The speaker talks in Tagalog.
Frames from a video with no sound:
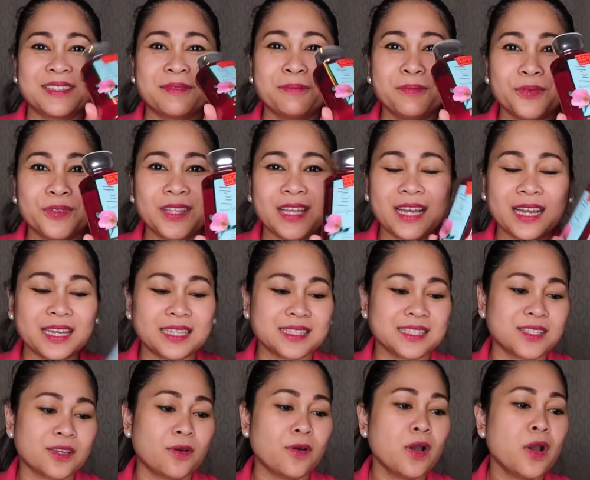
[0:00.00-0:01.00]
Sampo lahat.
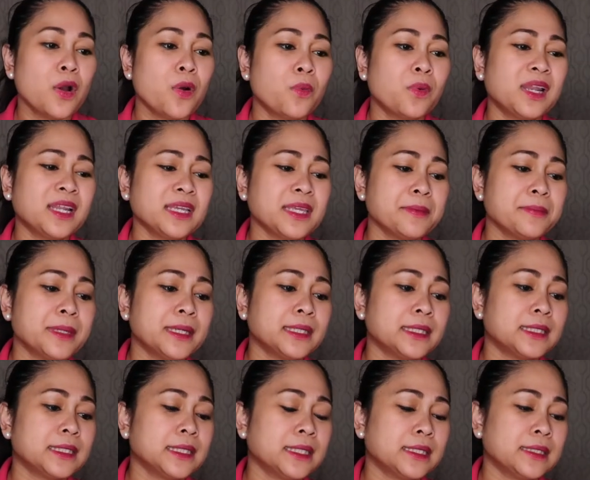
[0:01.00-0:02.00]
So, walang
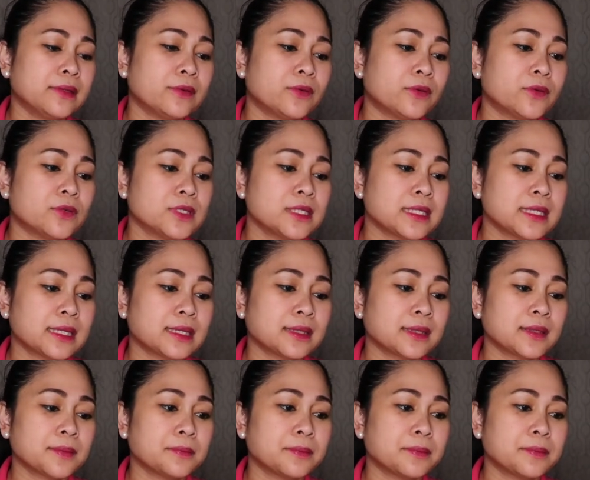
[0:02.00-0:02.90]
ibang ano, scent,